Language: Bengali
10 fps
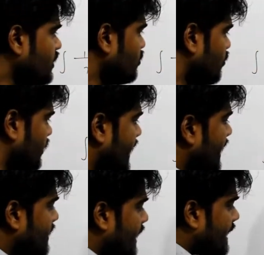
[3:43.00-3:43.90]
তো
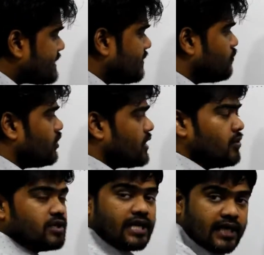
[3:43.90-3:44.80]
এই এক্সাম্পলটা
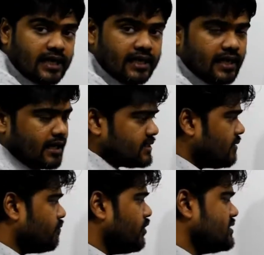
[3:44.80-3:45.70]
হলো সেটারই
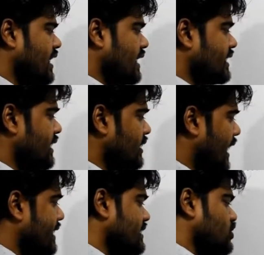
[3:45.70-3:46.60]
এক্সাম্পল যে আঙ্কেল
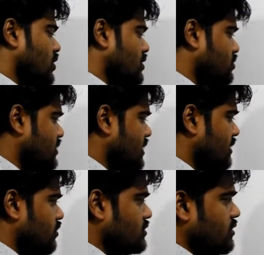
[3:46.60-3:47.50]
আংটি সরাসরি
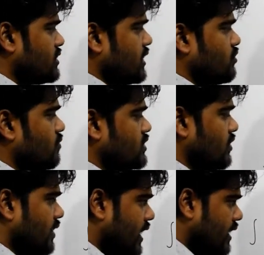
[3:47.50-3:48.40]
যেটা বলছিল সেরকম
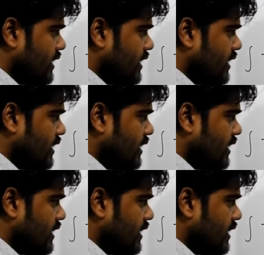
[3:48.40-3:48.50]
ছিল না